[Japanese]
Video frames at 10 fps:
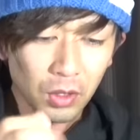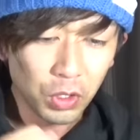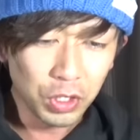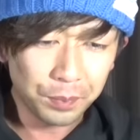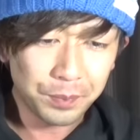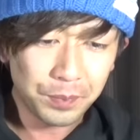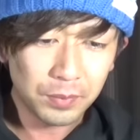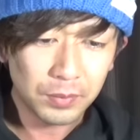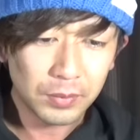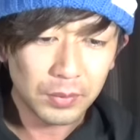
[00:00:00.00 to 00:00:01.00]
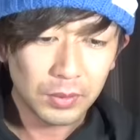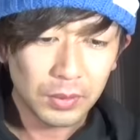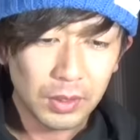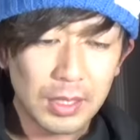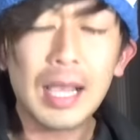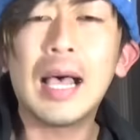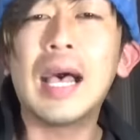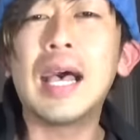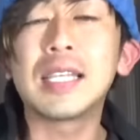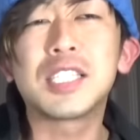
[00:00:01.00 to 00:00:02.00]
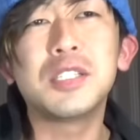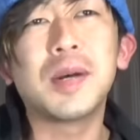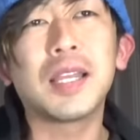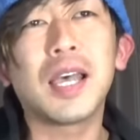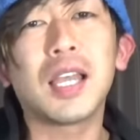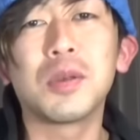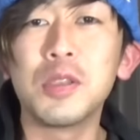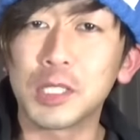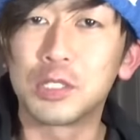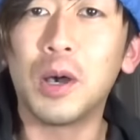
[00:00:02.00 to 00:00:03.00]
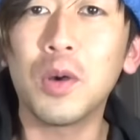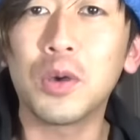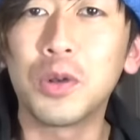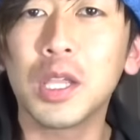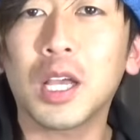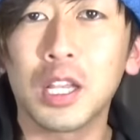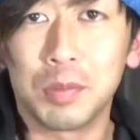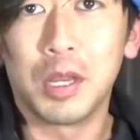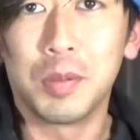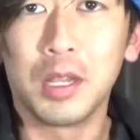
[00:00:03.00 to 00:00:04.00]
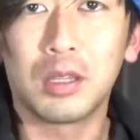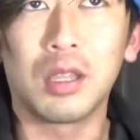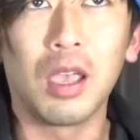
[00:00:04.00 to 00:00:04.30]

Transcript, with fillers: 来いよ。シルバーだ。でも今スマホが震えたからねビリビリっ